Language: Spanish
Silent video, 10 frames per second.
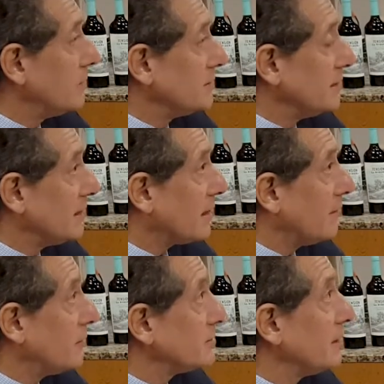si Tierra
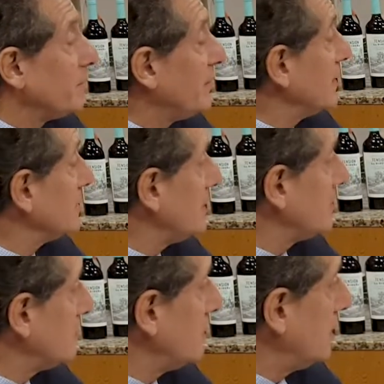del Fuego se piensa
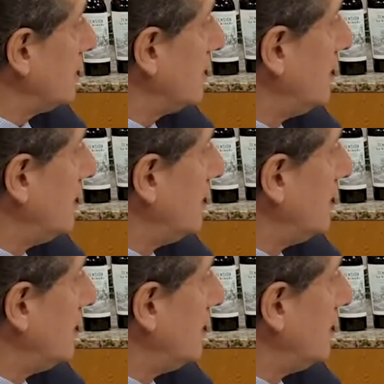sola,